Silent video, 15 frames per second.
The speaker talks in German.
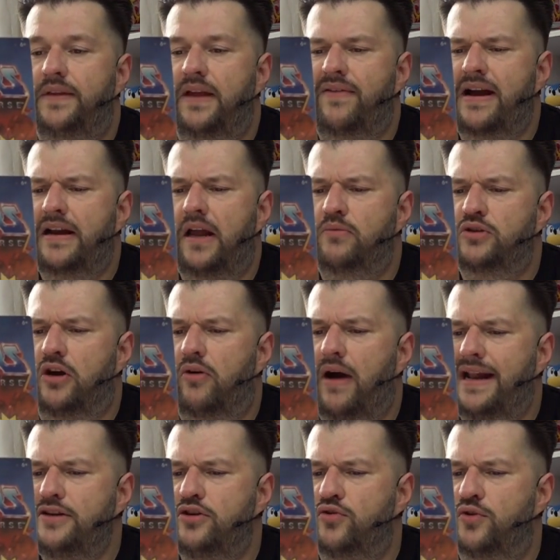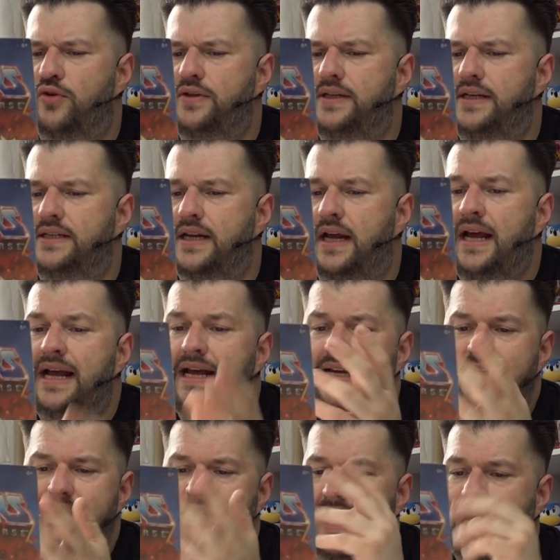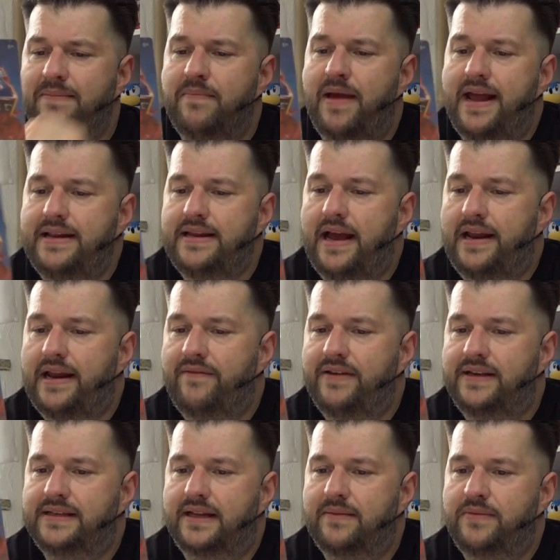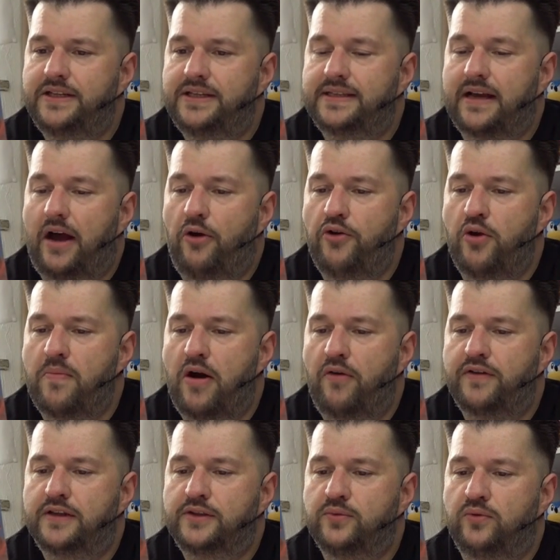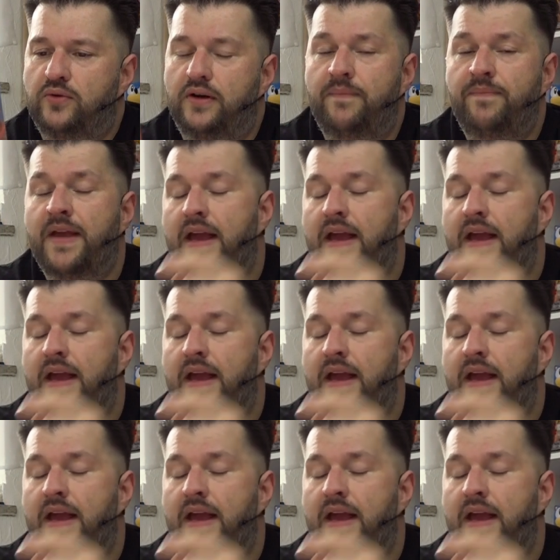Der war, glaube ich, auch angekündigt. Sunman, ja, da, wie gesagt, da bin ich jetzt auch nochmal auf der Suche.